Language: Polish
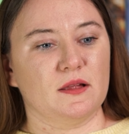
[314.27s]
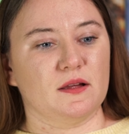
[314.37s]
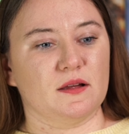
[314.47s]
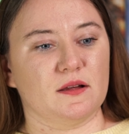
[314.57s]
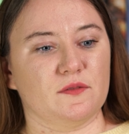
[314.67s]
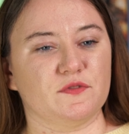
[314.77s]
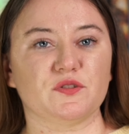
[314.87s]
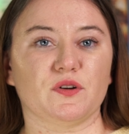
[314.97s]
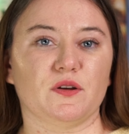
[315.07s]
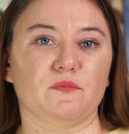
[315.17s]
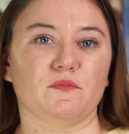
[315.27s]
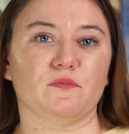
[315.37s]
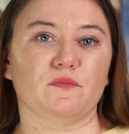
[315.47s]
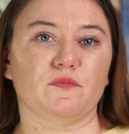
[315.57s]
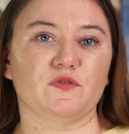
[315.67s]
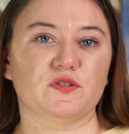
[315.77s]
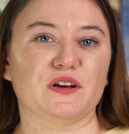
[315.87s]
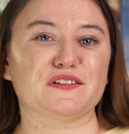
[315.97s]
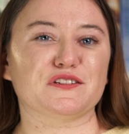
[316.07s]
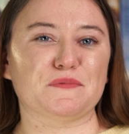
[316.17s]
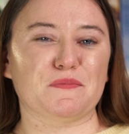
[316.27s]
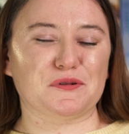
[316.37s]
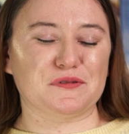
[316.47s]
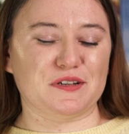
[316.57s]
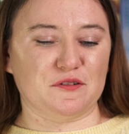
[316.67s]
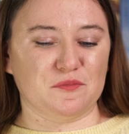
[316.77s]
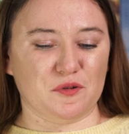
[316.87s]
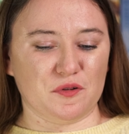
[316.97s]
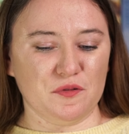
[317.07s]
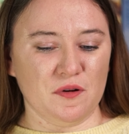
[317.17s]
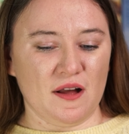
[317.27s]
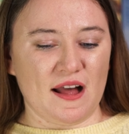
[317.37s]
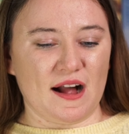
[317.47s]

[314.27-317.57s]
e, wysokim, wysokiej stopie poczucia humoru,